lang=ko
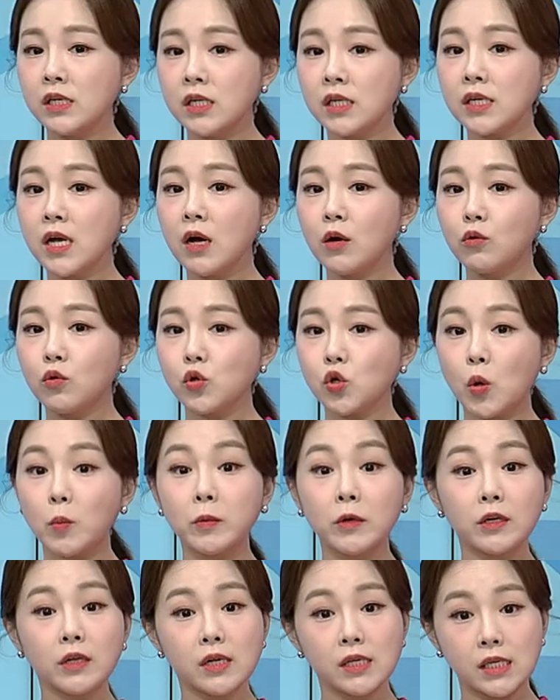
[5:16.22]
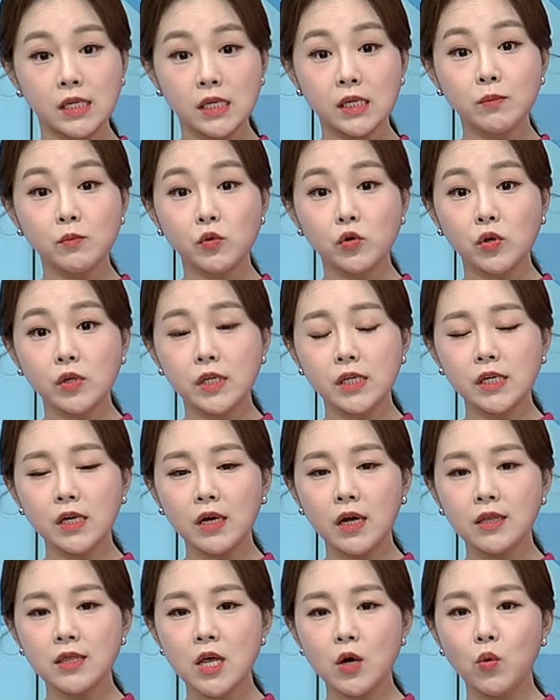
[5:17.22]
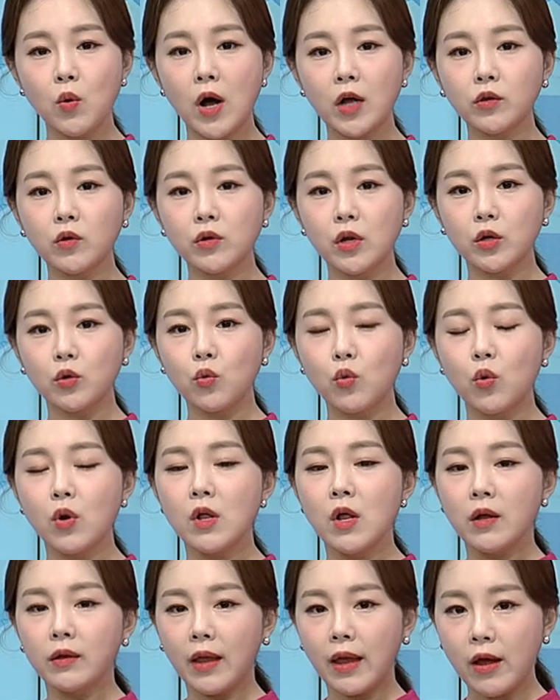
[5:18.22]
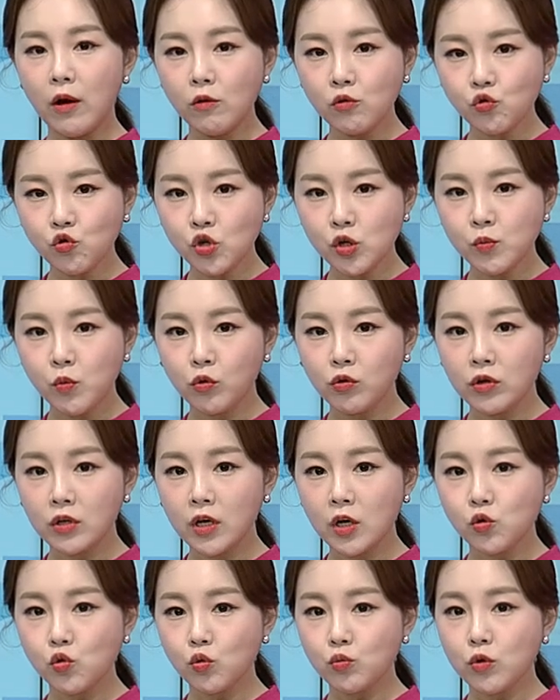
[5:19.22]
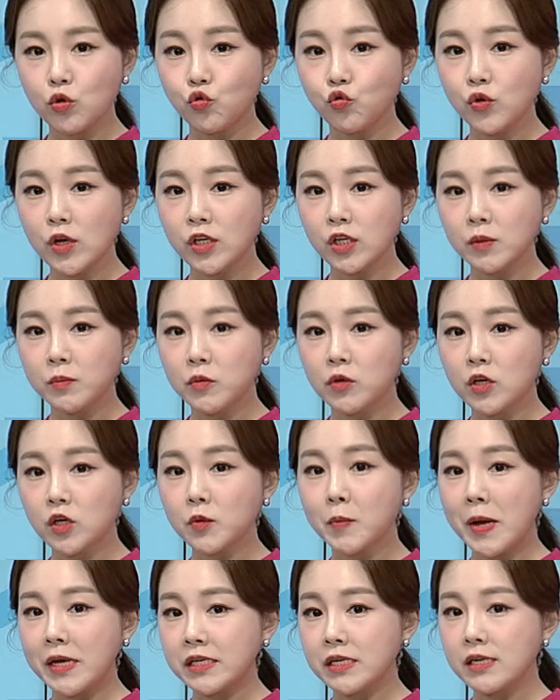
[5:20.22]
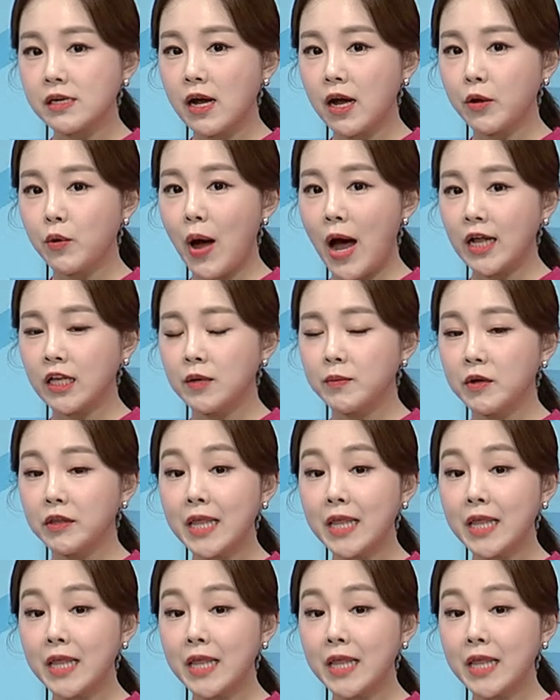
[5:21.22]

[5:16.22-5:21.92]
시각으로 접근을 지금부터 시작한다고 하더라도 대형주를 보는 게 조금 더 수혜 측면에서 맞을까요? 아니면